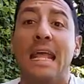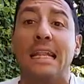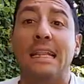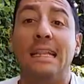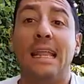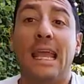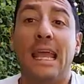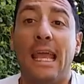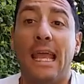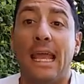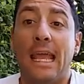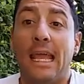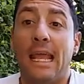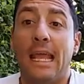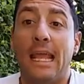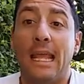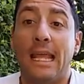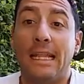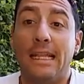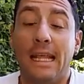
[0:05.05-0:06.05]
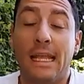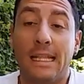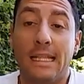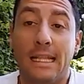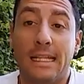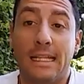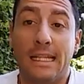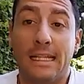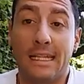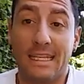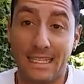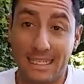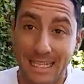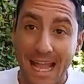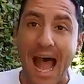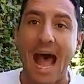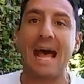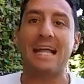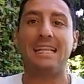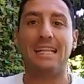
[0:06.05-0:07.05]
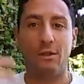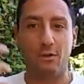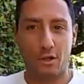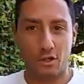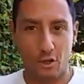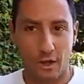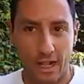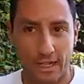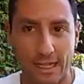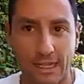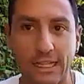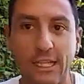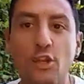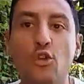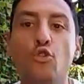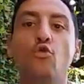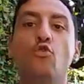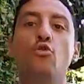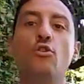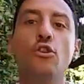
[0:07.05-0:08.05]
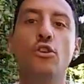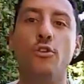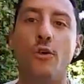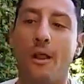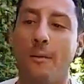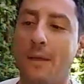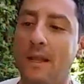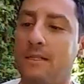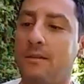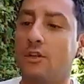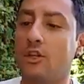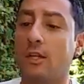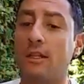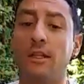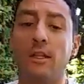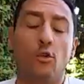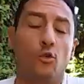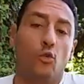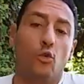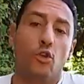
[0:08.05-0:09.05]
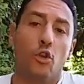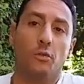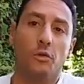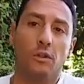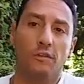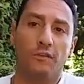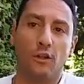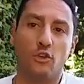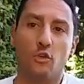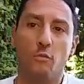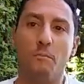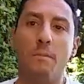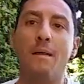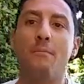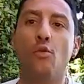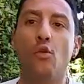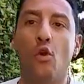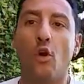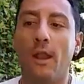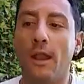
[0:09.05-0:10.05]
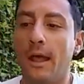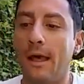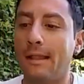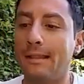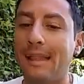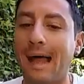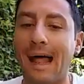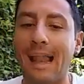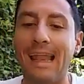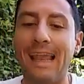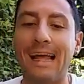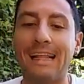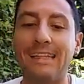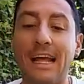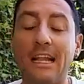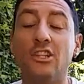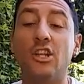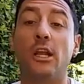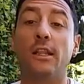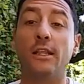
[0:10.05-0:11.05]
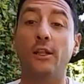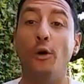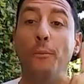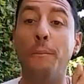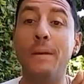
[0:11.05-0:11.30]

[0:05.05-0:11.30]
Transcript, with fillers: d'estate, una giornata di luglio, una bellissima giornata di luglio, quindi faccio un bel Bucol dal, dal, giardino.